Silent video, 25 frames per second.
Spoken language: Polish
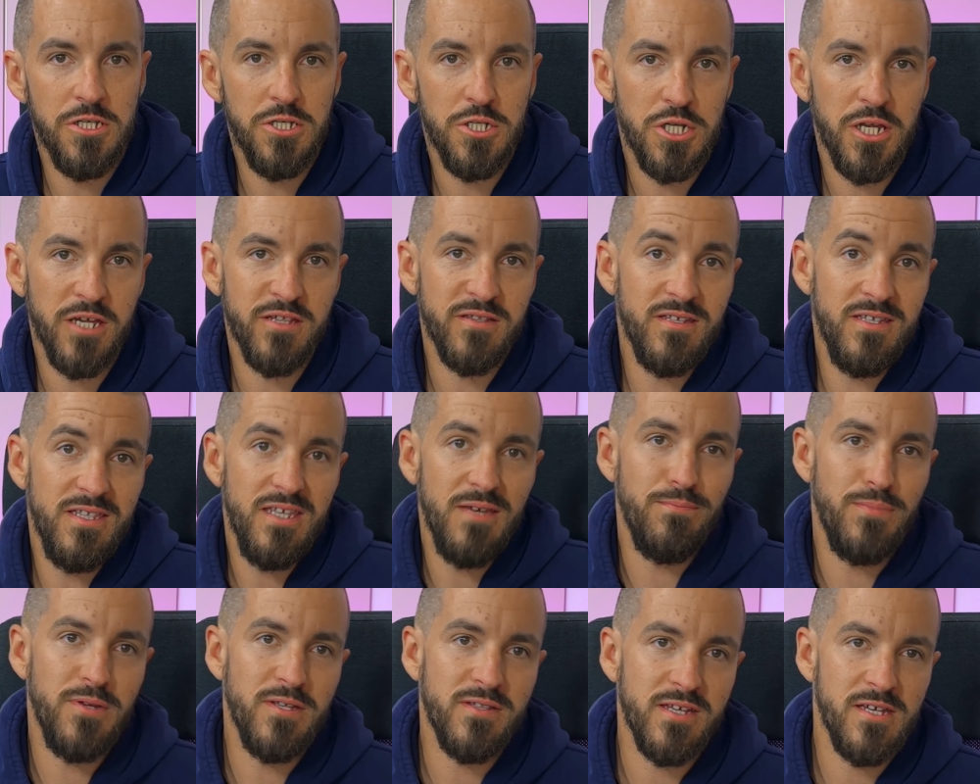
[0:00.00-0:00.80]
czas i nie
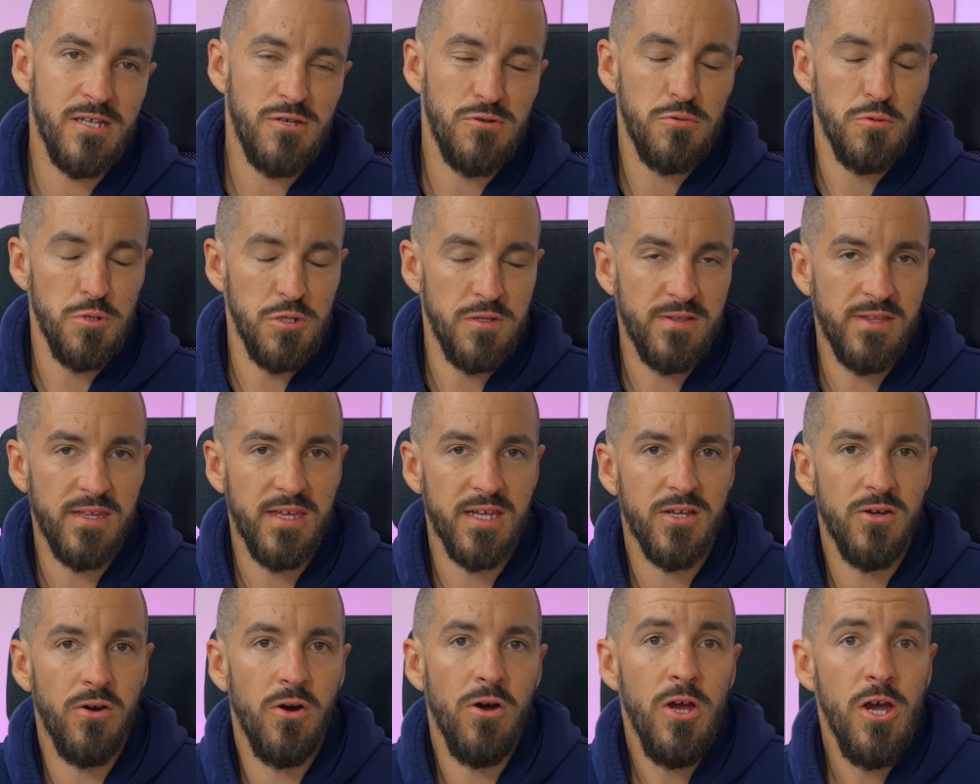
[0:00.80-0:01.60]
pisać
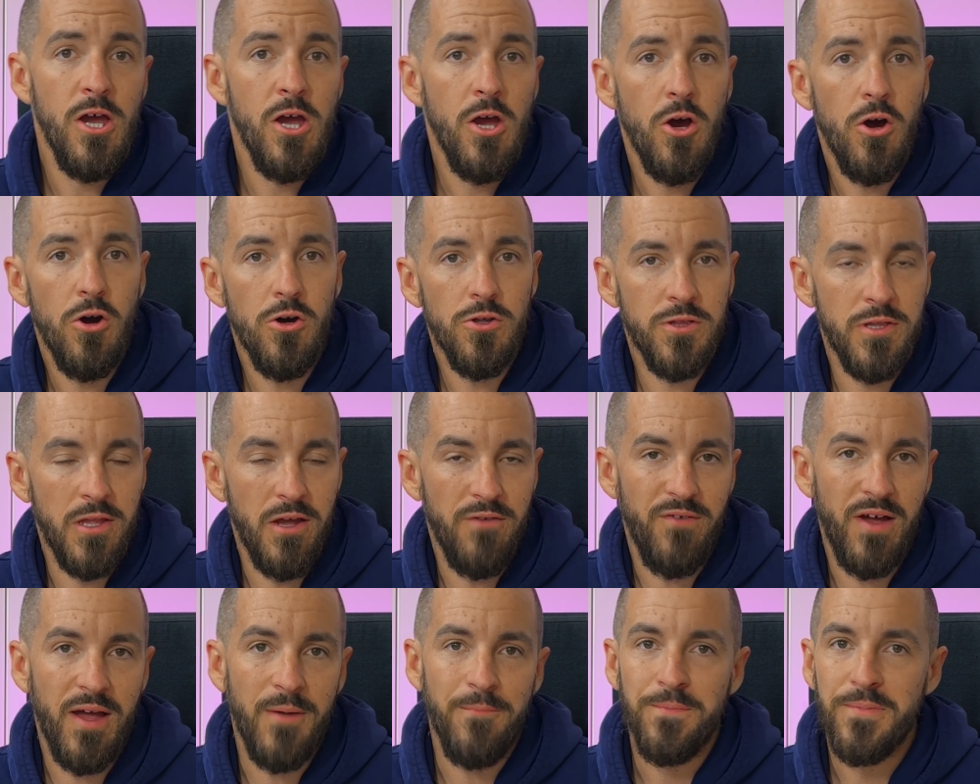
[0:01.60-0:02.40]
wszystkiego od
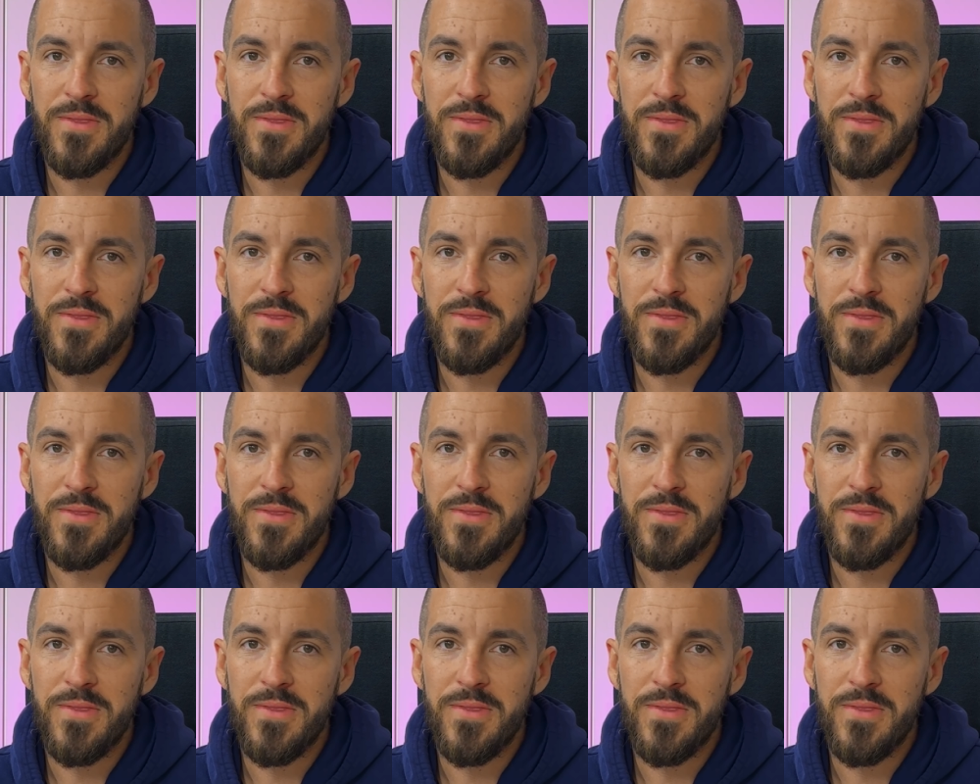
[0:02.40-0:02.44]
nowa